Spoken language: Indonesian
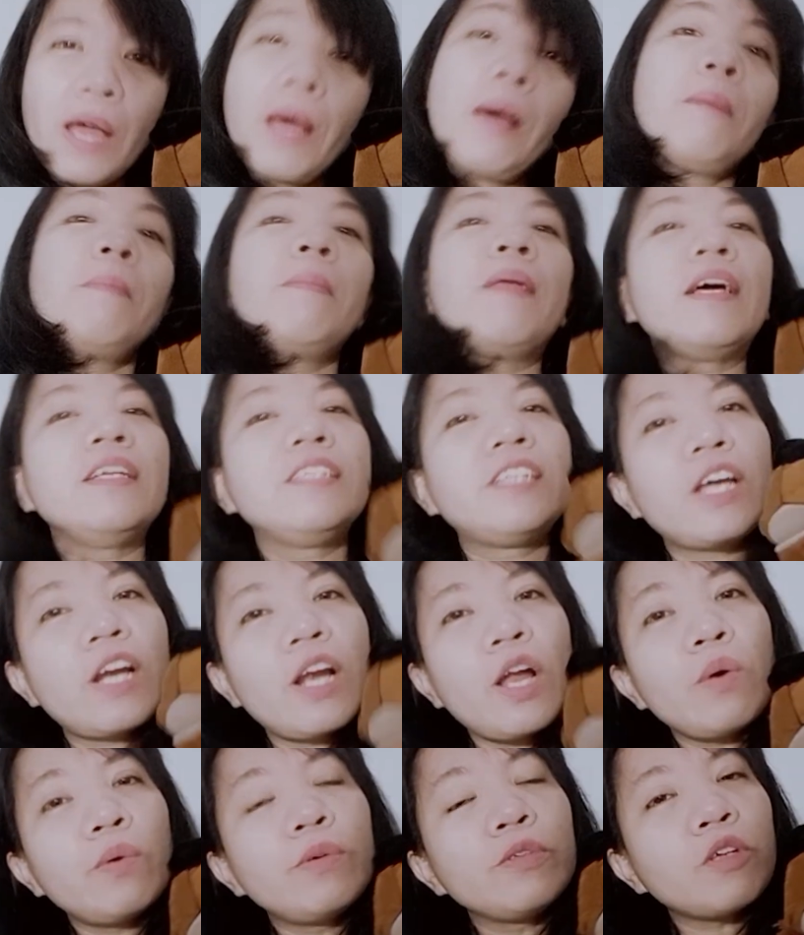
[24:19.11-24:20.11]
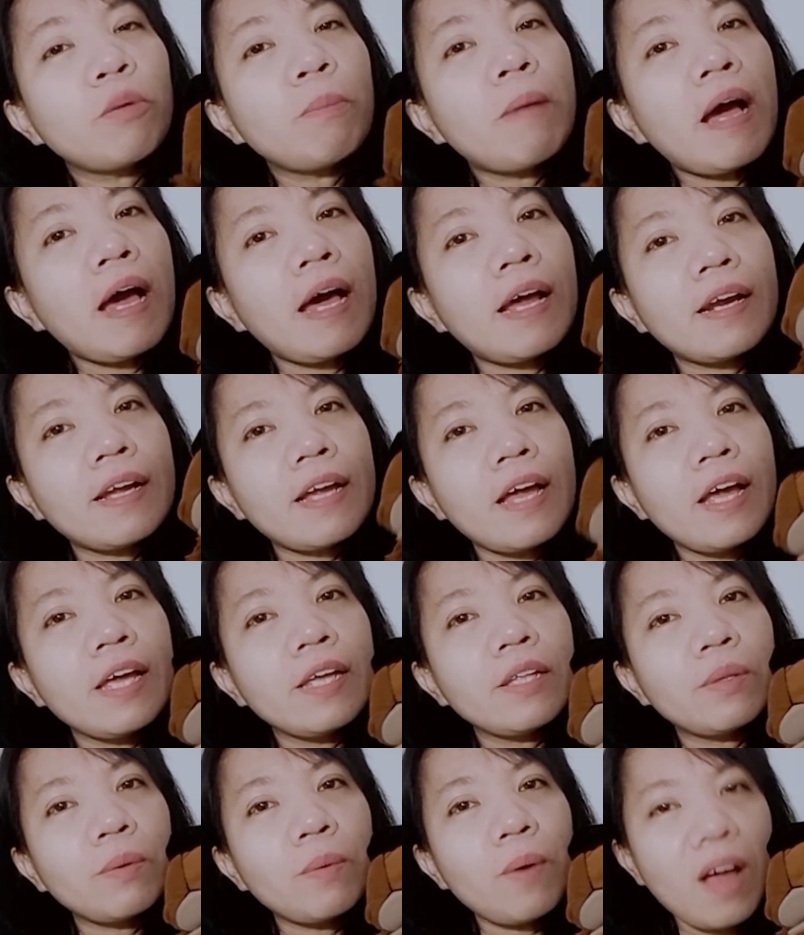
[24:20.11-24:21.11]
Belajarlah untuk menghargai
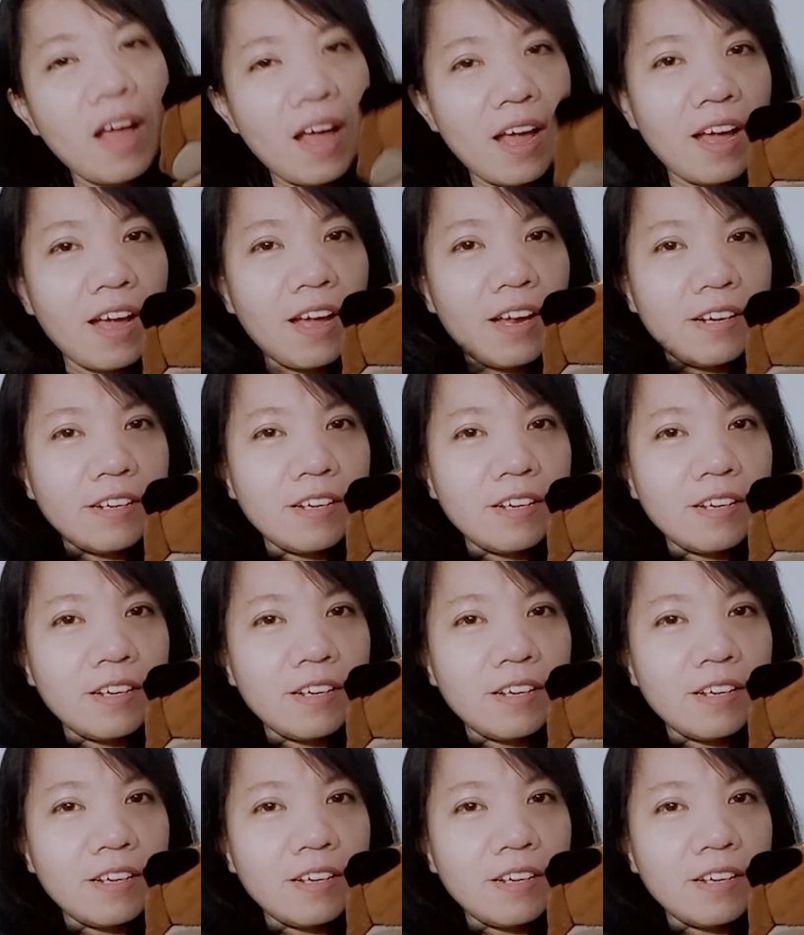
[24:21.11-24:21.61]
Tuhan